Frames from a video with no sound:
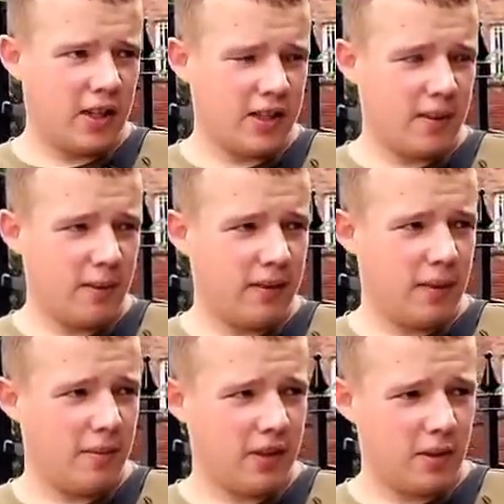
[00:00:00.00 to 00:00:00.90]
Orkiestra miała
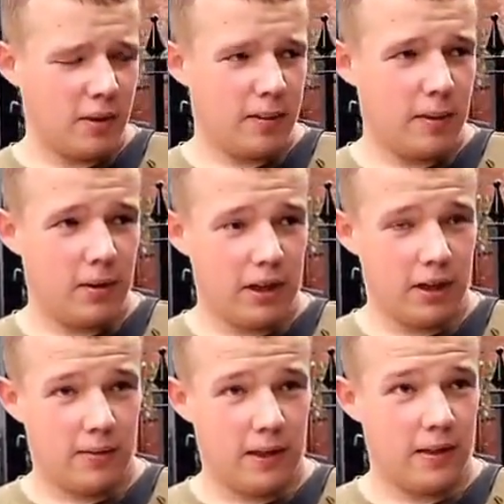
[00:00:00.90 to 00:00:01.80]
wtedy poważne problemy
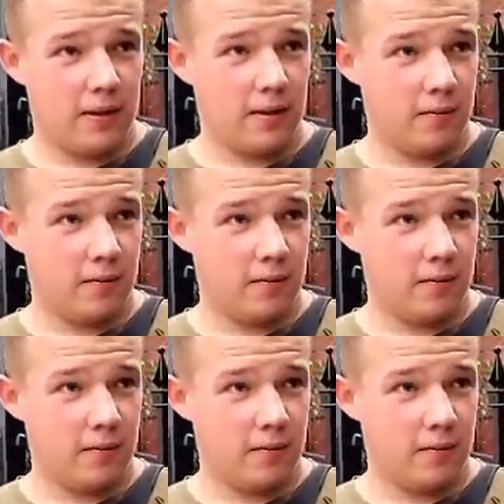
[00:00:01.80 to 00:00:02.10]
okolowe.